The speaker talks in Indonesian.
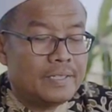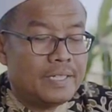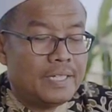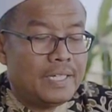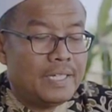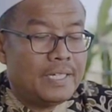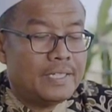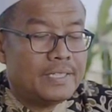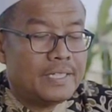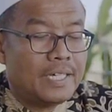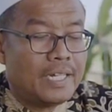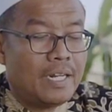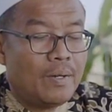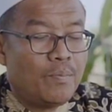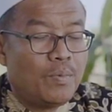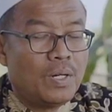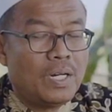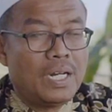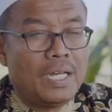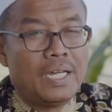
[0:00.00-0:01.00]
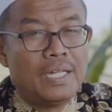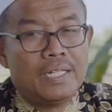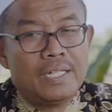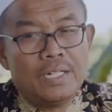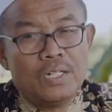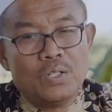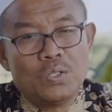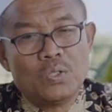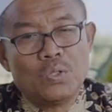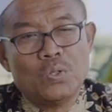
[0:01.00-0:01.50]
Di sini repot lah
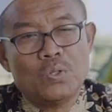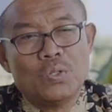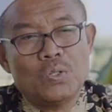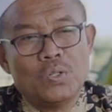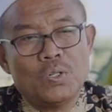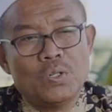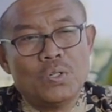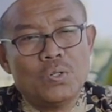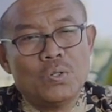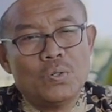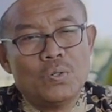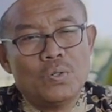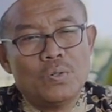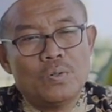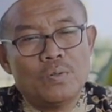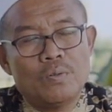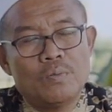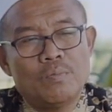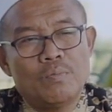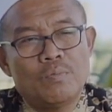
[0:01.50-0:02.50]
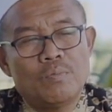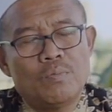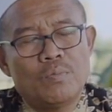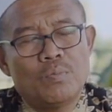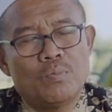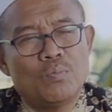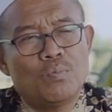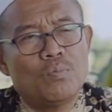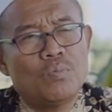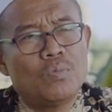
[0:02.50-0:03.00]
enten tonggo
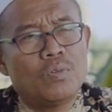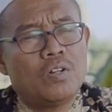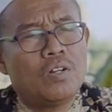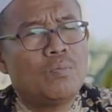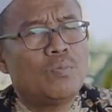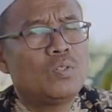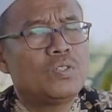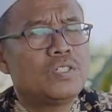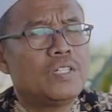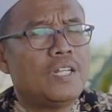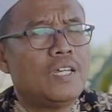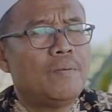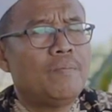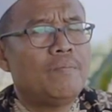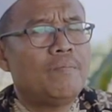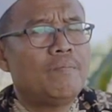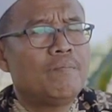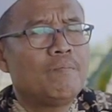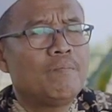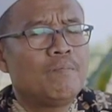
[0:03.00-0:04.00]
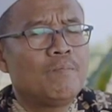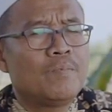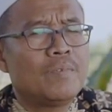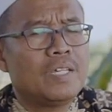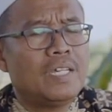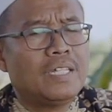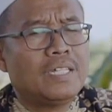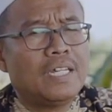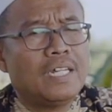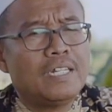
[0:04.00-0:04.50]
non muslim
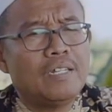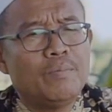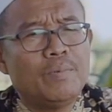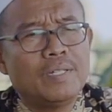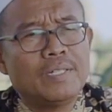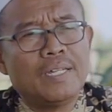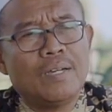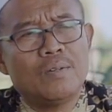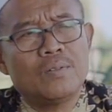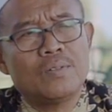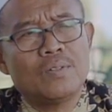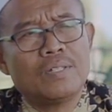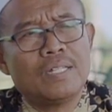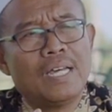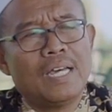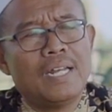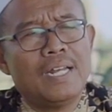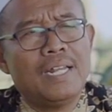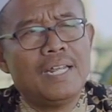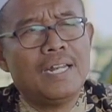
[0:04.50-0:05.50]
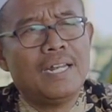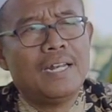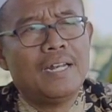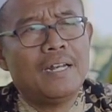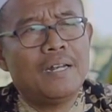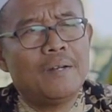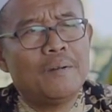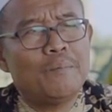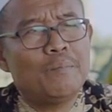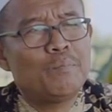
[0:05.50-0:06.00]
kita diminta untuk tahlil
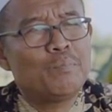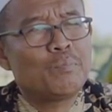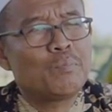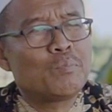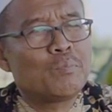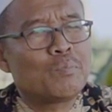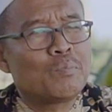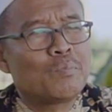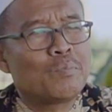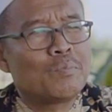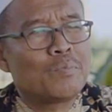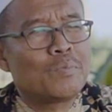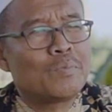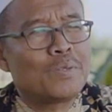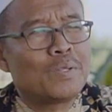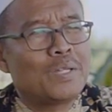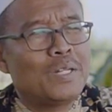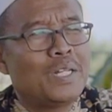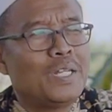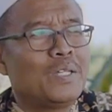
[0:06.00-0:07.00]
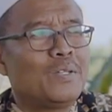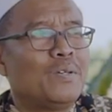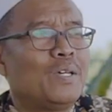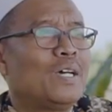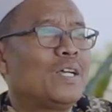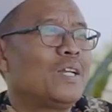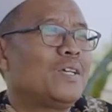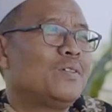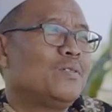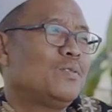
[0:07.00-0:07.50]
ini itu
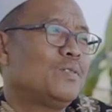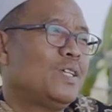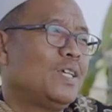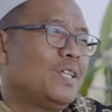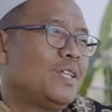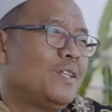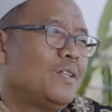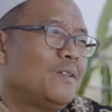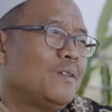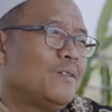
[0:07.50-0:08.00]
yang disulit